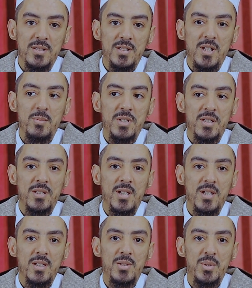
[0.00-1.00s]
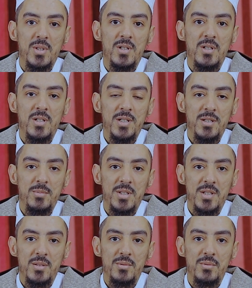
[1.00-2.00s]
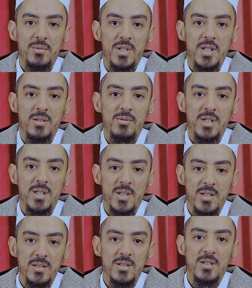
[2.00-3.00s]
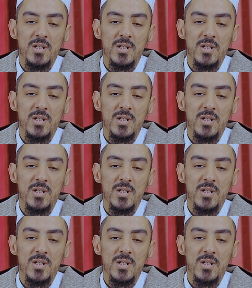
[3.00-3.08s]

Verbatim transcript: لم يتخذ صاحبة ولا ولدا